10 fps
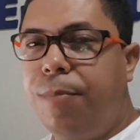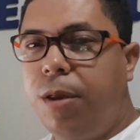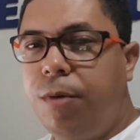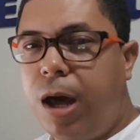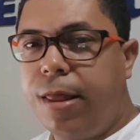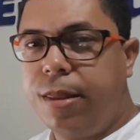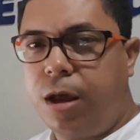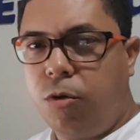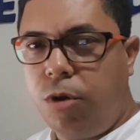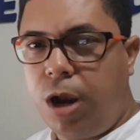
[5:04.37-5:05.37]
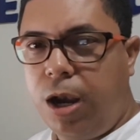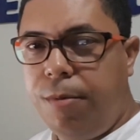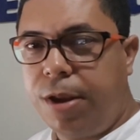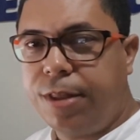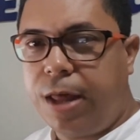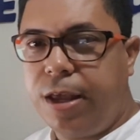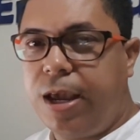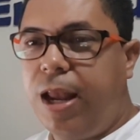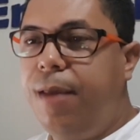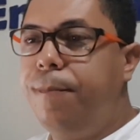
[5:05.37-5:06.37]
privada de algunas libertades
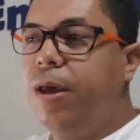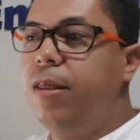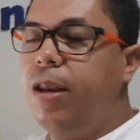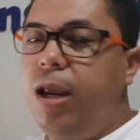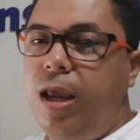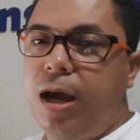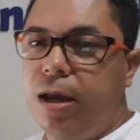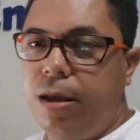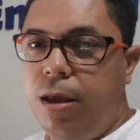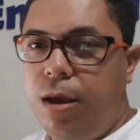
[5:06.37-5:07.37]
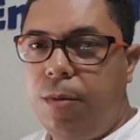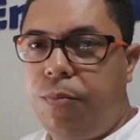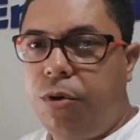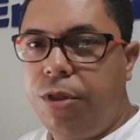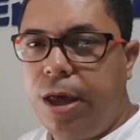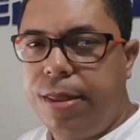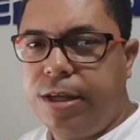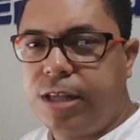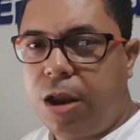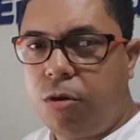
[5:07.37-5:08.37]
que le impedirían poder
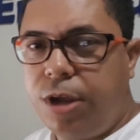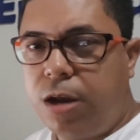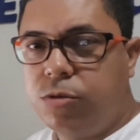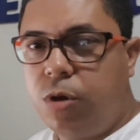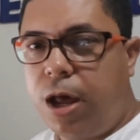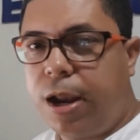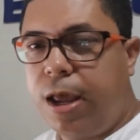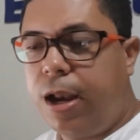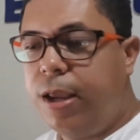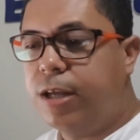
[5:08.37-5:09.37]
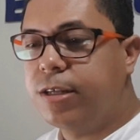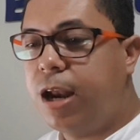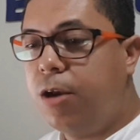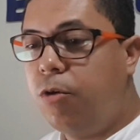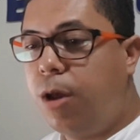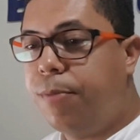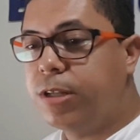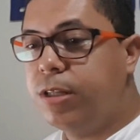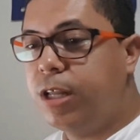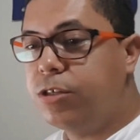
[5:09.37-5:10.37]
desarrollar su carrera y hacer algunas
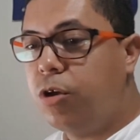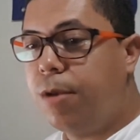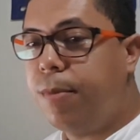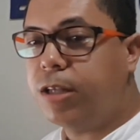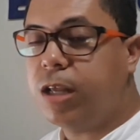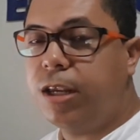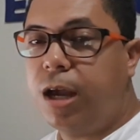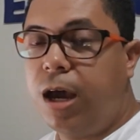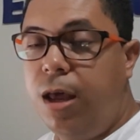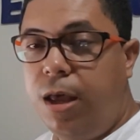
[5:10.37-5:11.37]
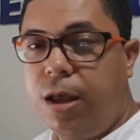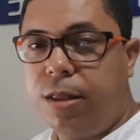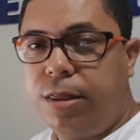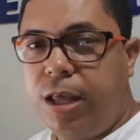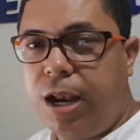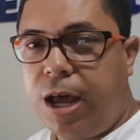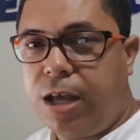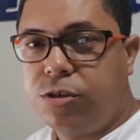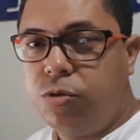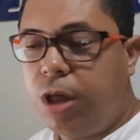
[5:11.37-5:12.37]
presentaciones más allá de
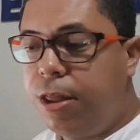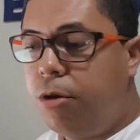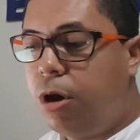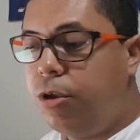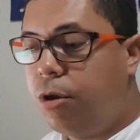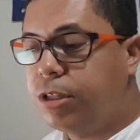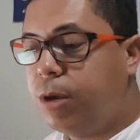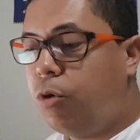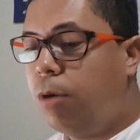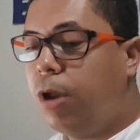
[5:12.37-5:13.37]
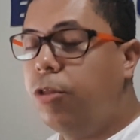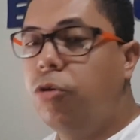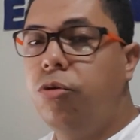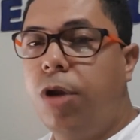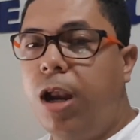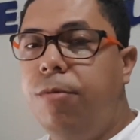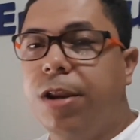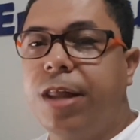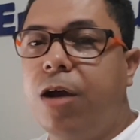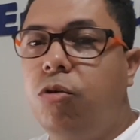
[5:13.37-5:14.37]
la ciudad de Nueva York. Estamos hablando de una
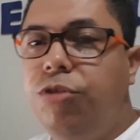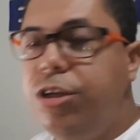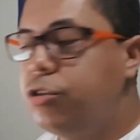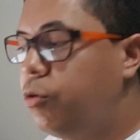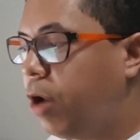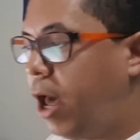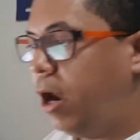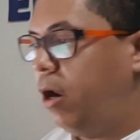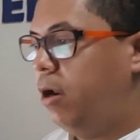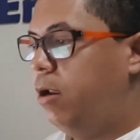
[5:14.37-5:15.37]
libertad condicional.